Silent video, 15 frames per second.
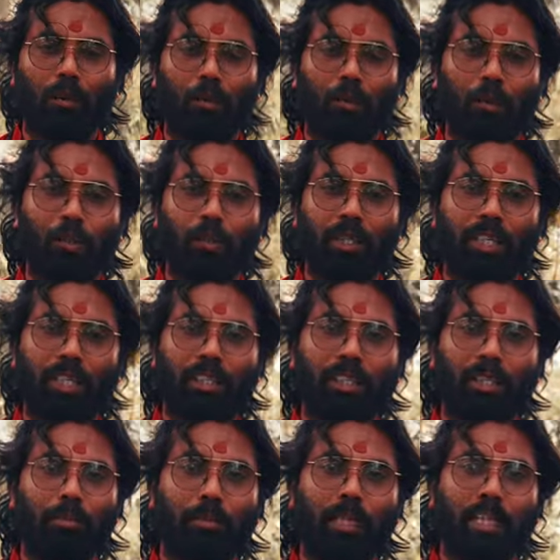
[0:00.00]
उनको
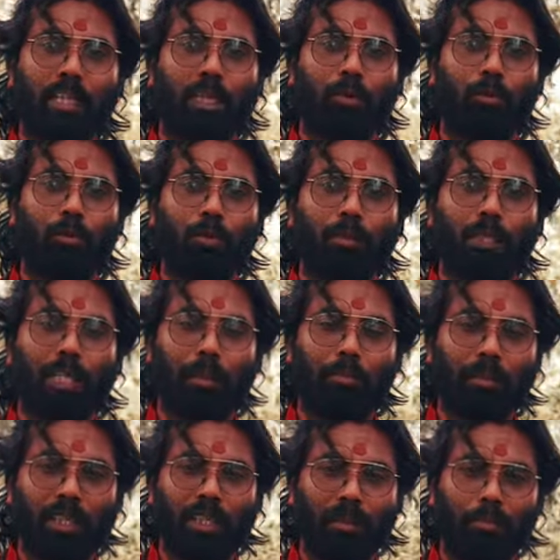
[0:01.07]
देखते ही मेरे आंसू अपने आप
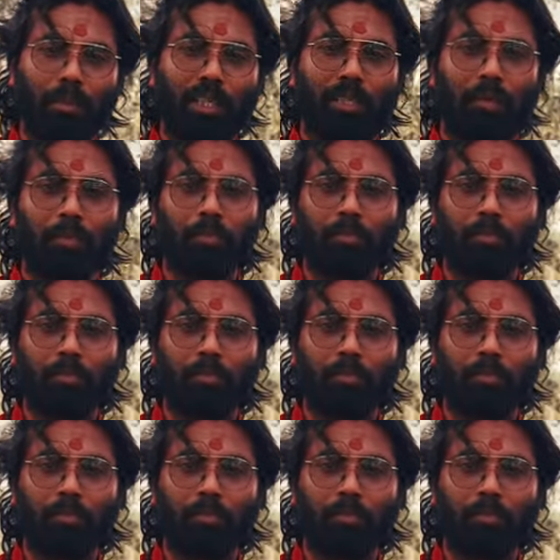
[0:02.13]
छलक पड़े